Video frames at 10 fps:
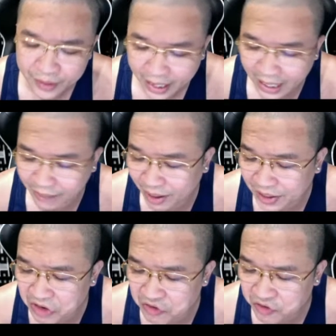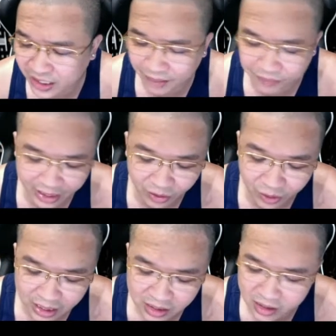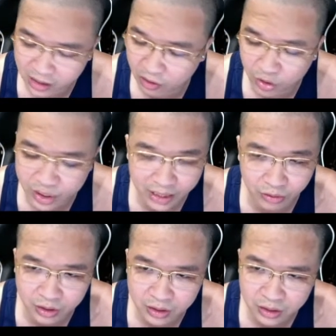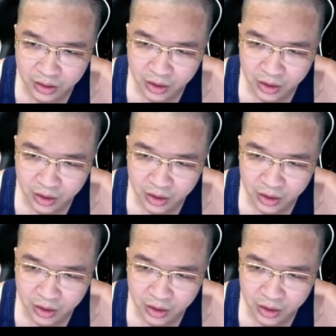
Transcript: ăn bao nhiêu phần trăm tài khoản xin lỗi nhà đầu tư